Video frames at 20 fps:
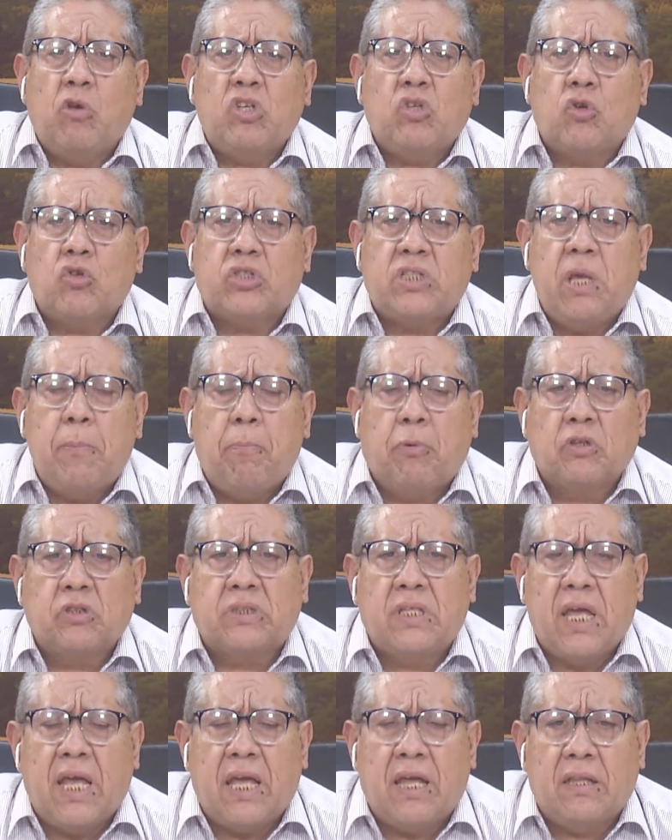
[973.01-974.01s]
a estos
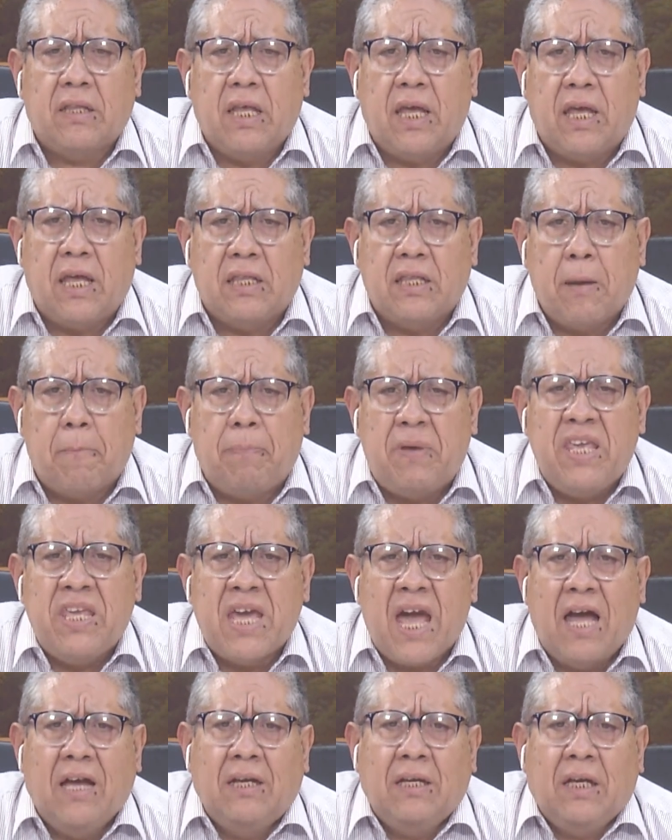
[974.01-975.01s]
tipos de,
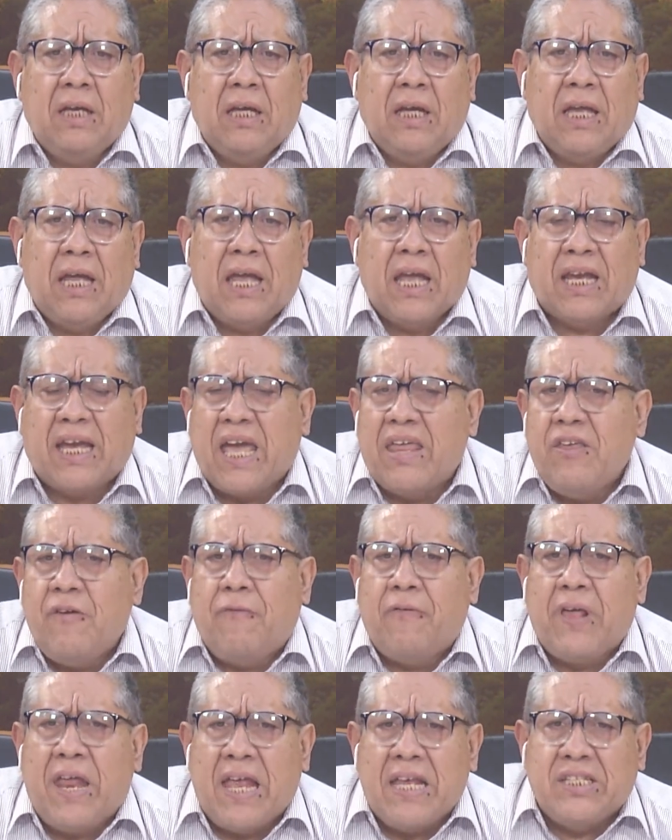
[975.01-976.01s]
piña, eh, ¿qué
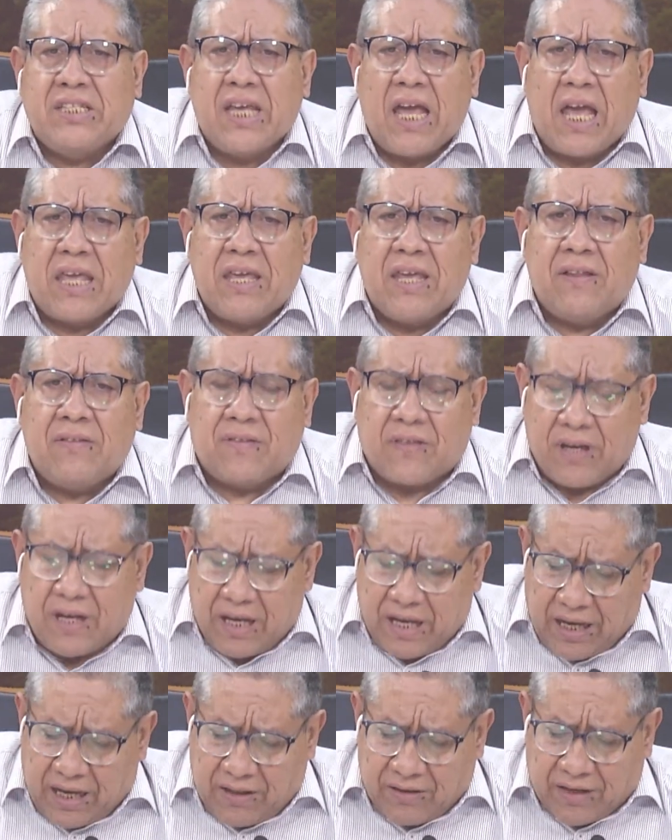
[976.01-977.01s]
diferencia hay
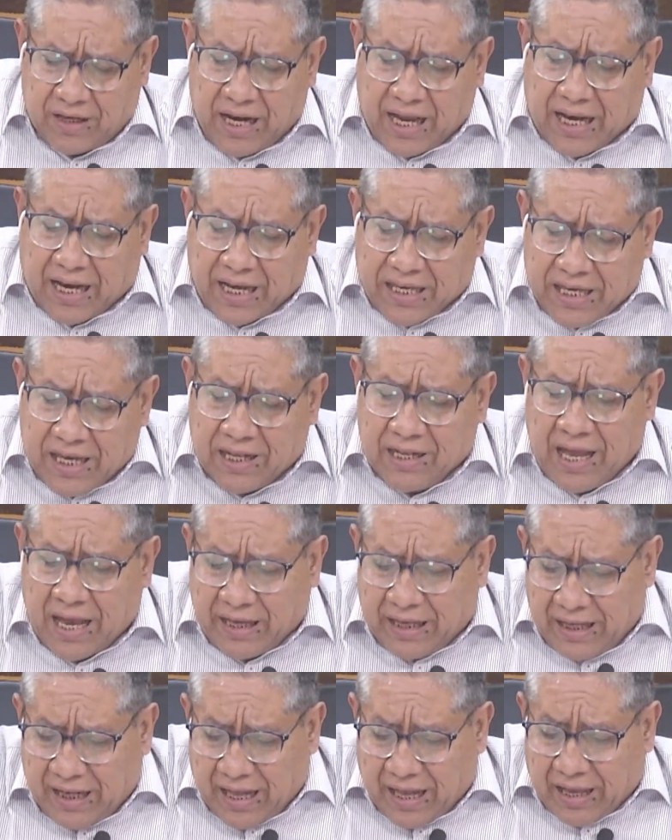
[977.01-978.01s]
entre, entre la
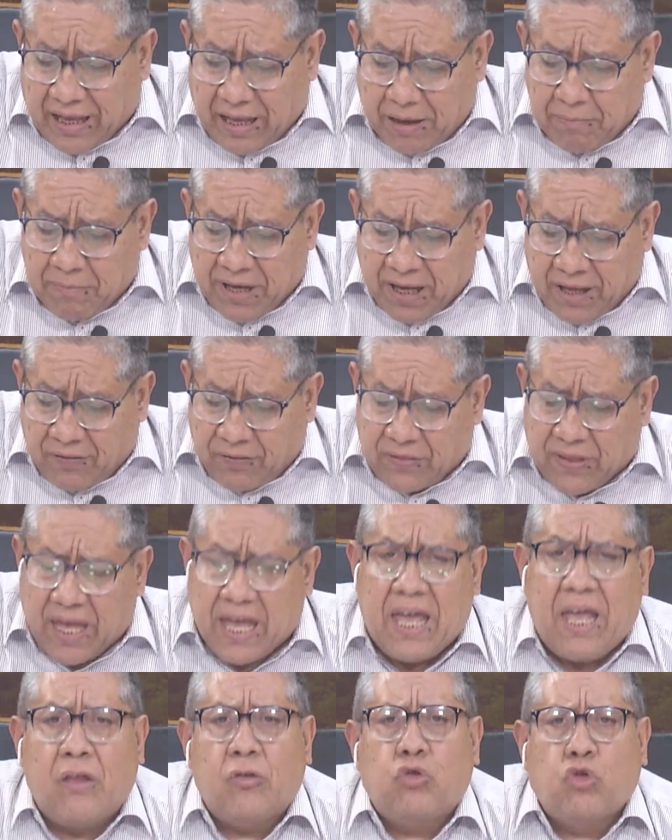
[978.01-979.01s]
cayena y la
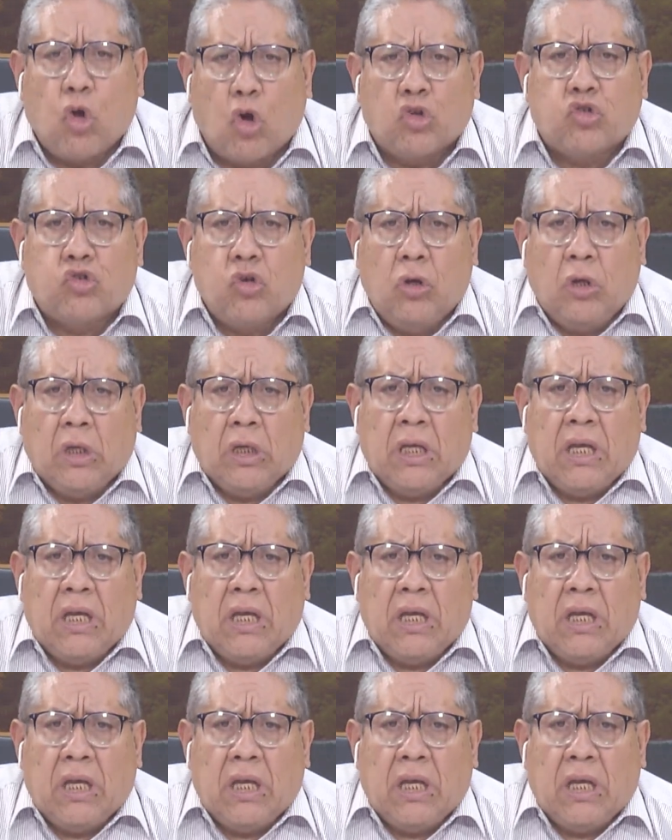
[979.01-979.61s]
MD2?